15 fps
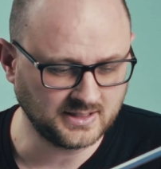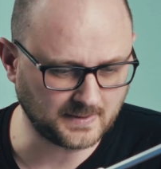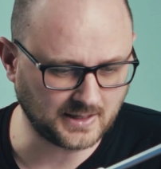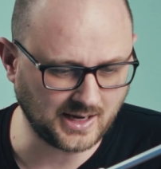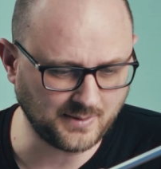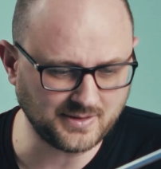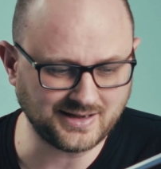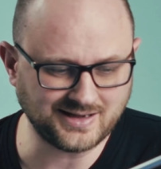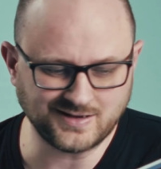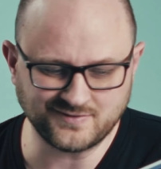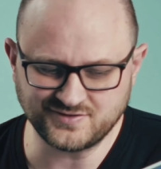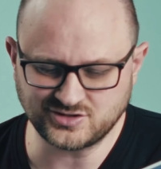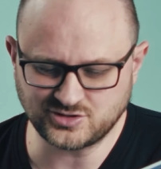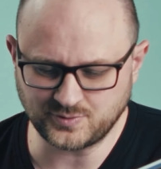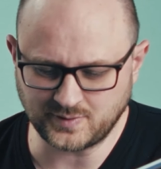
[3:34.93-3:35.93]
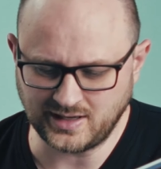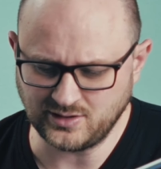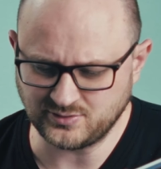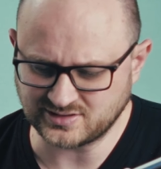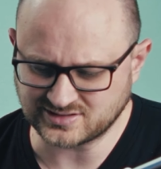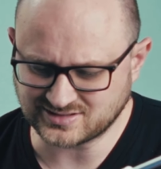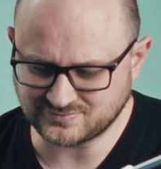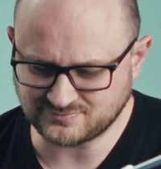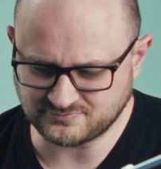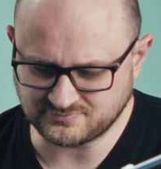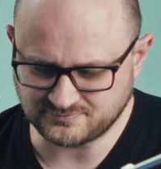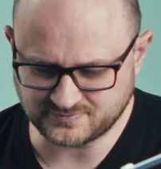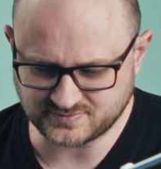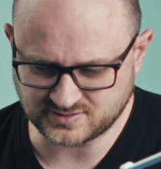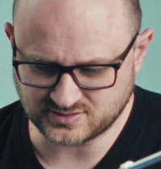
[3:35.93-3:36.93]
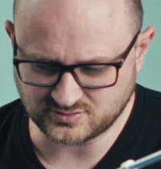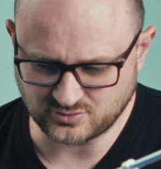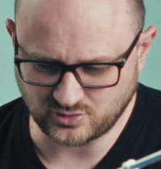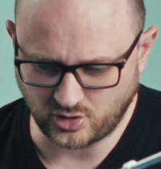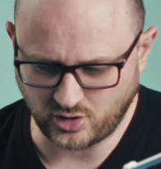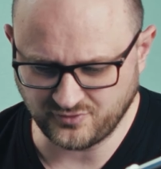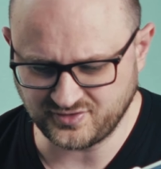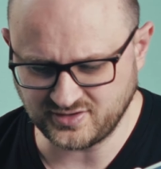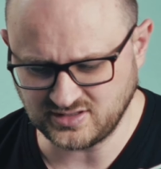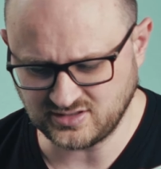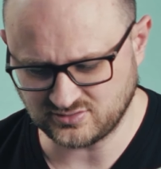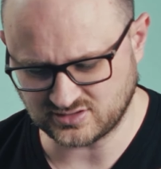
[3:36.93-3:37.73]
Aber eventuell, und das hoffe ich,